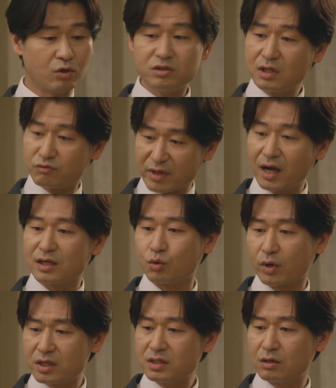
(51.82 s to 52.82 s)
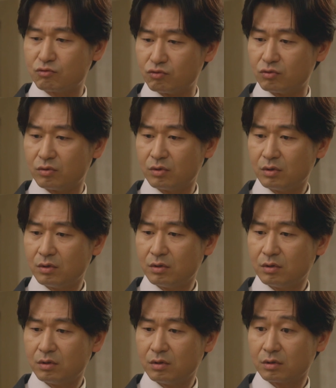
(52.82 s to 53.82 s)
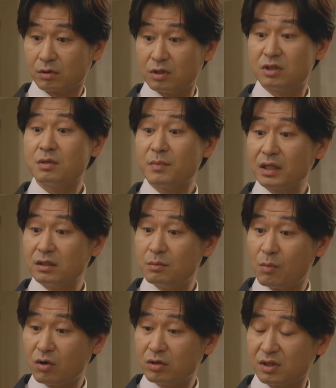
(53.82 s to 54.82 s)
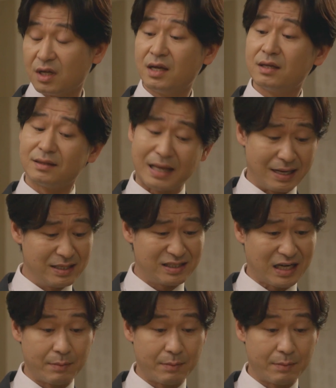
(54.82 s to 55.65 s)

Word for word: 먹는다고 내가 좋겠냐고. 그 흑마늘 먹은 나를